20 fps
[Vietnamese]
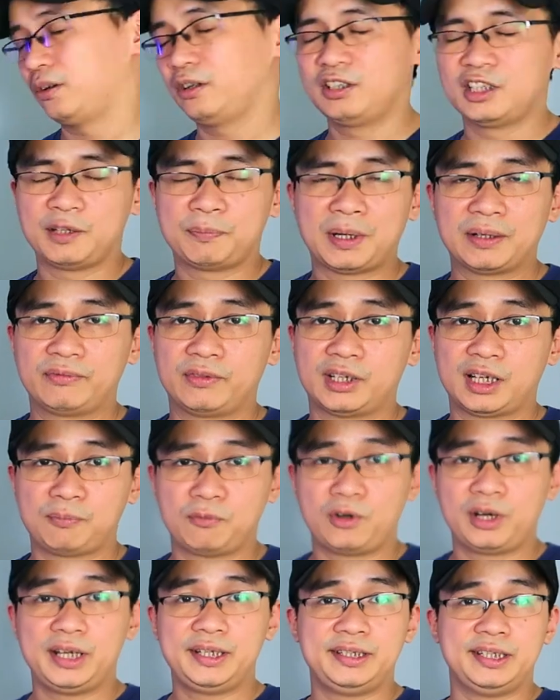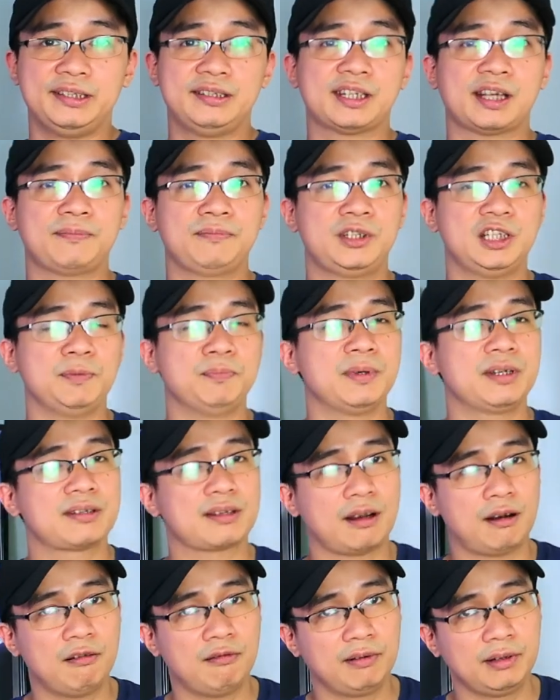nó được ra mắt vào năm
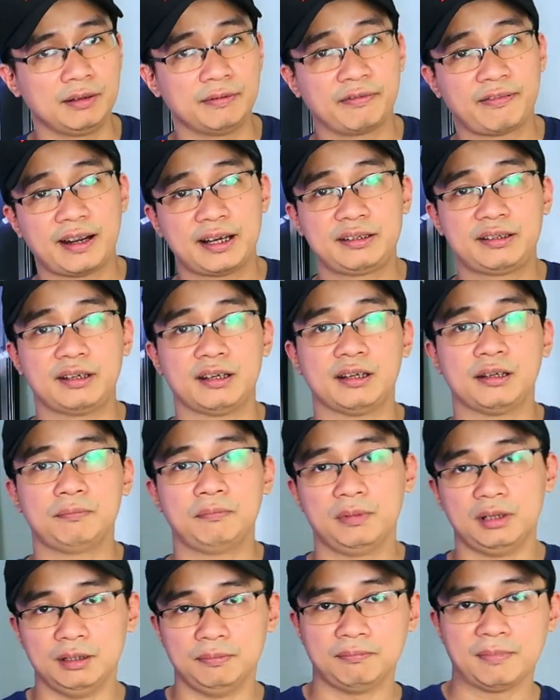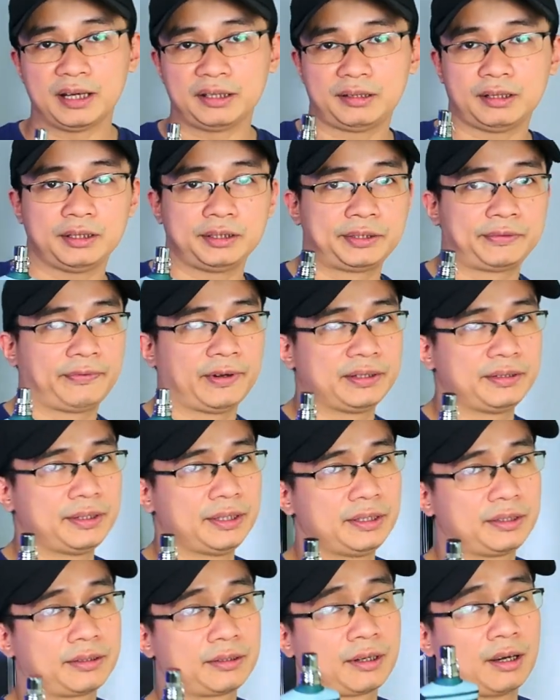1996 và được pha chế bởi Mason
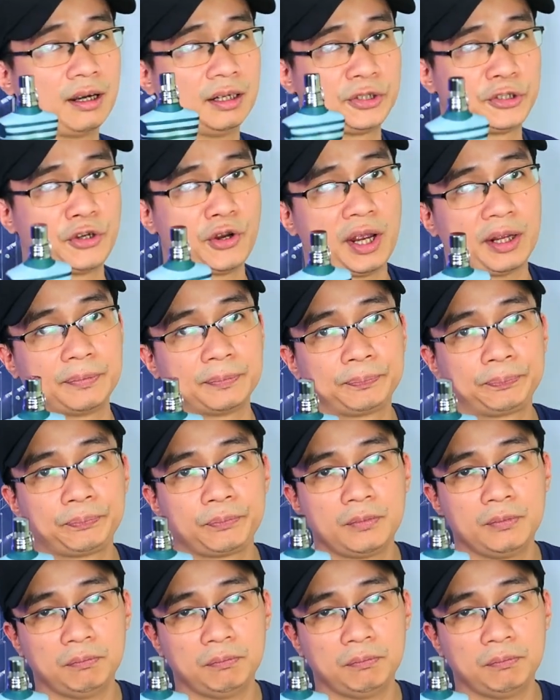Francis Cotran